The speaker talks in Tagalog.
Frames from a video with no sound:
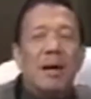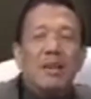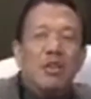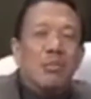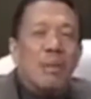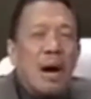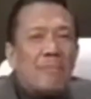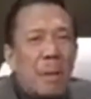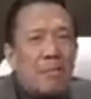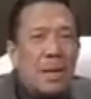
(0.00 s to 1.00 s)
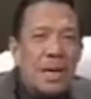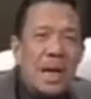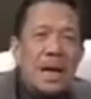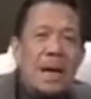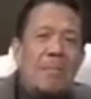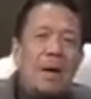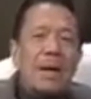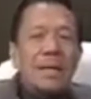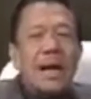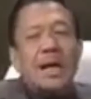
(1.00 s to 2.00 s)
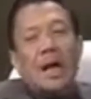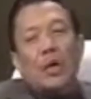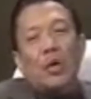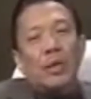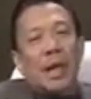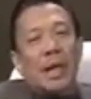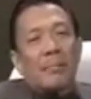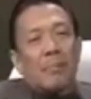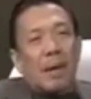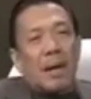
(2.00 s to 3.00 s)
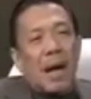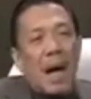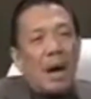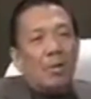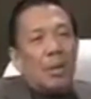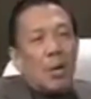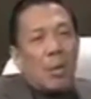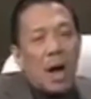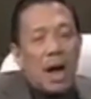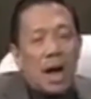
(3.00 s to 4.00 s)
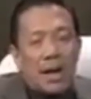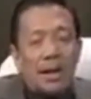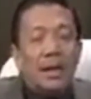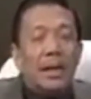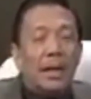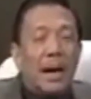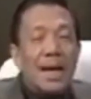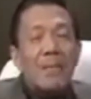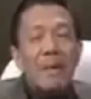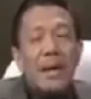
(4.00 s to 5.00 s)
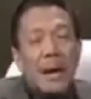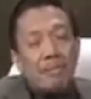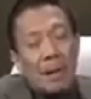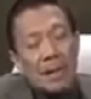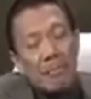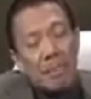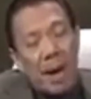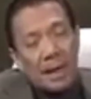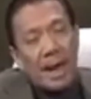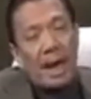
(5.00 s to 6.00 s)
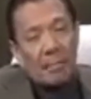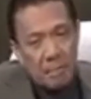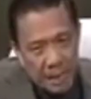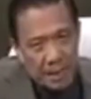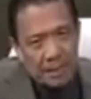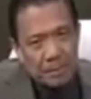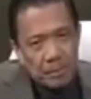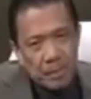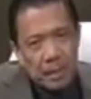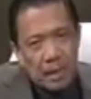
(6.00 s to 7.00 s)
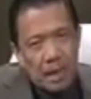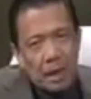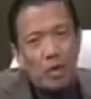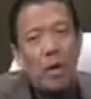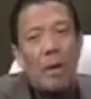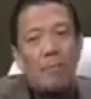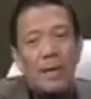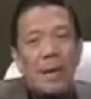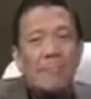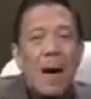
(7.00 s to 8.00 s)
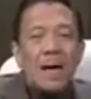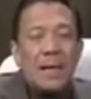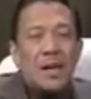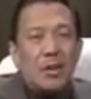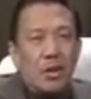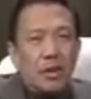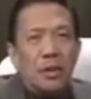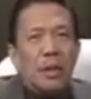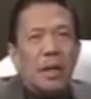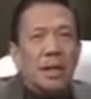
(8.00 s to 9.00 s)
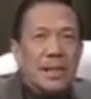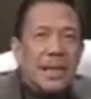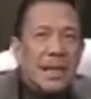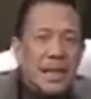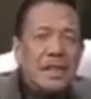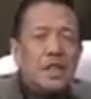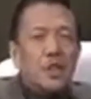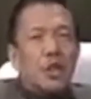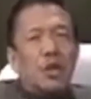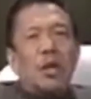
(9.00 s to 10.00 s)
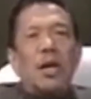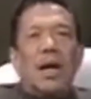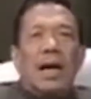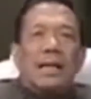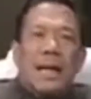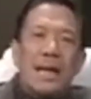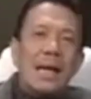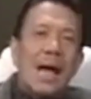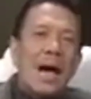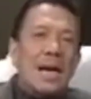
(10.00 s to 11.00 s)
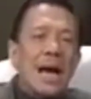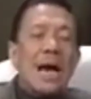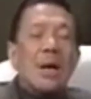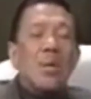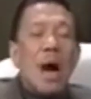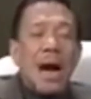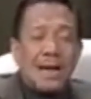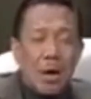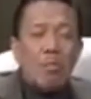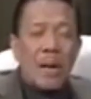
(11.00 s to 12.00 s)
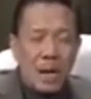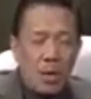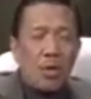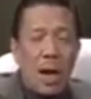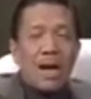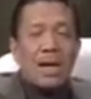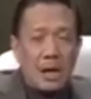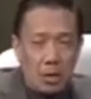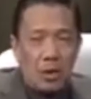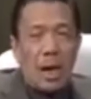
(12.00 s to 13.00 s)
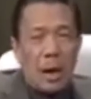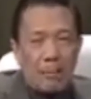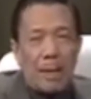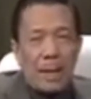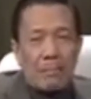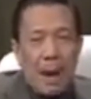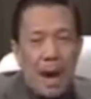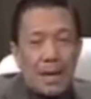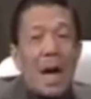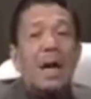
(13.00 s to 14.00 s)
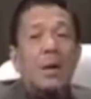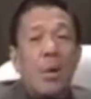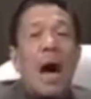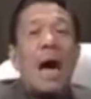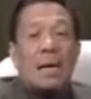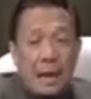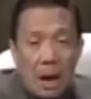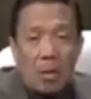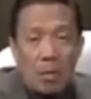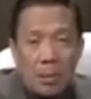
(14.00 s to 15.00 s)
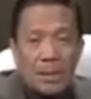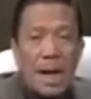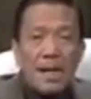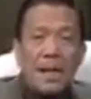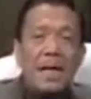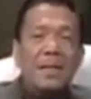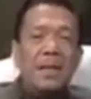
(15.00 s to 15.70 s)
ma, yung mga pamilya na mag, nagkaroon na ng pagkakaunawaan, kaya may kapayapaan na kami. Yung kapayapaan na yon, si Kristo. At kailangan araw-araw meron kang gano'n na kapayapaan araw-araw. Basahin